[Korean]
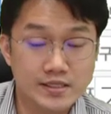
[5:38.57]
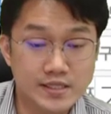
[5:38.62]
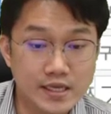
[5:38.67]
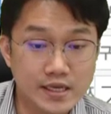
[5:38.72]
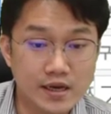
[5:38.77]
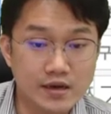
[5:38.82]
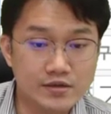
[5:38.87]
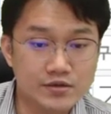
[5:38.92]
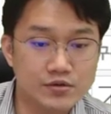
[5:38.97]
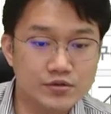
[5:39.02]

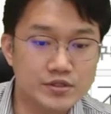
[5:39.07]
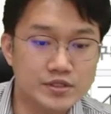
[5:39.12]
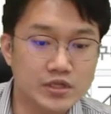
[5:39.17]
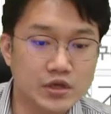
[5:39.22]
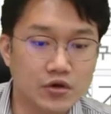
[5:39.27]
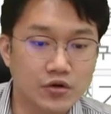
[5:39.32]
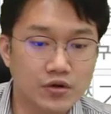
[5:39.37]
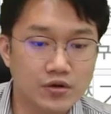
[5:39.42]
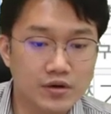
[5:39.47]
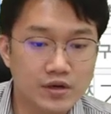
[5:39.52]

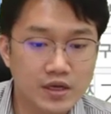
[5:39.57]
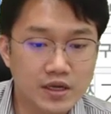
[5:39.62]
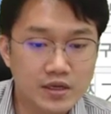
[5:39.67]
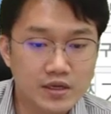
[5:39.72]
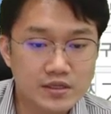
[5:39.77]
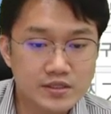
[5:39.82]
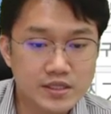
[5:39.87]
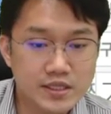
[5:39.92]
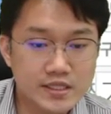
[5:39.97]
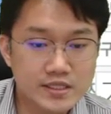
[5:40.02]
생각으로는요.
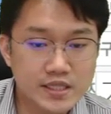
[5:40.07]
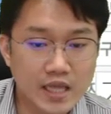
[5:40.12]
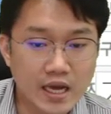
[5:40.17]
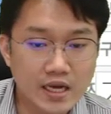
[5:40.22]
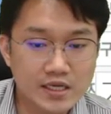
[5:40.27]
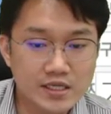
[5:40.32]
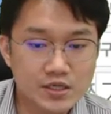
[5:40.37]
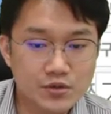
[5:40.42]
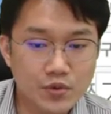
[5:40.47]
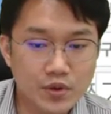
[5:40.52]
이
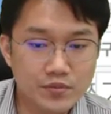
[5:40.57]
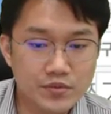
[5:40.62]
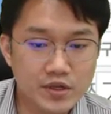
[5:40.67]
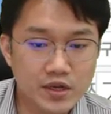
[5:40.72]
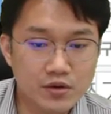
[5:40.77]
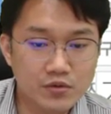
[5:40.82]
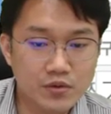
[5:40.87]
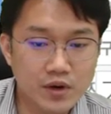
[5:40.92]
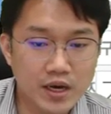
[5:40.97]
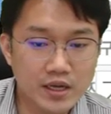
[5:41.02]

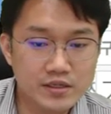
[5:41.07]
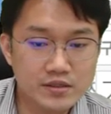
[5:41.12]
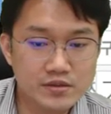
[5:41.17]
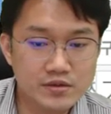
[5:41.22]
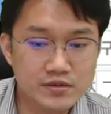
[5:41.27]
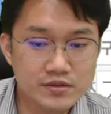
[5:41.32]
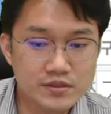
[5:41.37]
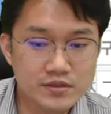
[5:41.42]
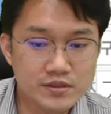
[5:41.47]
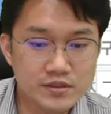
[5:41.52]
다크웹이라고 하는
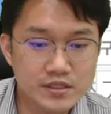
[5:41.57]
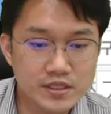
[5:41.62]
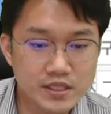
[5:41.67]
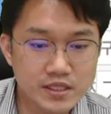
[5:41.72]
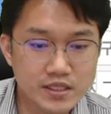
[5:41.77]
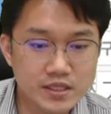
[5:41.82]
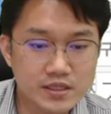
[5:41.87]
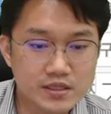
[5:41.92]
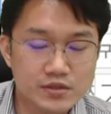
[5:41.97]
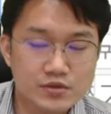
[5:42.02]

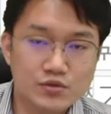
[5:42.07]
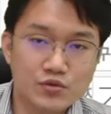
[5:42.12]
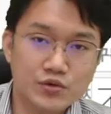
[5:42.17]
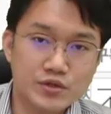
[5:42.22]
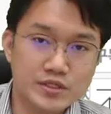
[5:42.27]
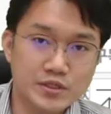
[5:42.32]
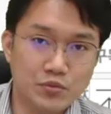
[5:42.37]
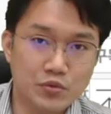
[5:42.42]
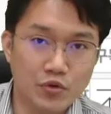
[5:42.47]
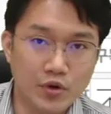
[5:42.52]
것들이 또
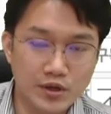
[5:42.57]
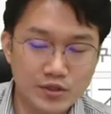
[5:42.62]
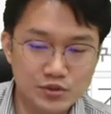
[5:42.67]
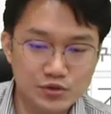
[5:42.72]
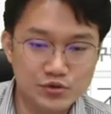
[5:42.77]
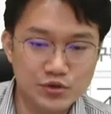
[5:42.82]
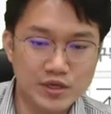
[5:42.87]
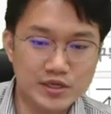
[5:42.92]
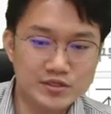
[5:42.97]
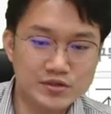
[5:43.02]
이제 보안
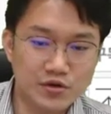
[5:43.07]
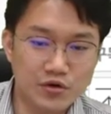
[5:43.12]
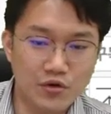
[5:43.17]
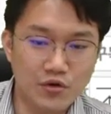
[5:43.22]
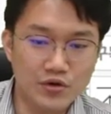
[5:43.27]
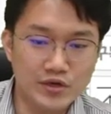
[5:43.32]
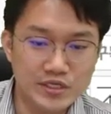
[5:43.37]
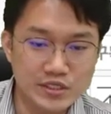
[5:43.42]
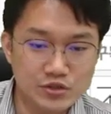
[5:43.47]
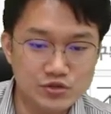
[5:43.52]

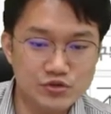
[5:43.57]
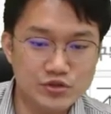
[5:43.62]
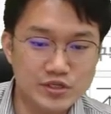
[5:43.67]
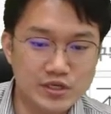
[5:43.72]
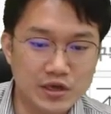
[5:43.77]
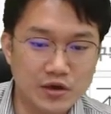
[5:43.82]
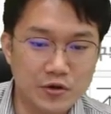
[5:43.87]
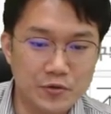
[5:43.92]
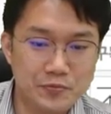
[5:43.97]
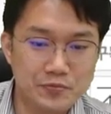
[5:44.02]
쪽에서
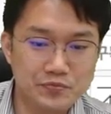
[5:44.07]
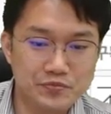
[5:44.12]
이슈예요.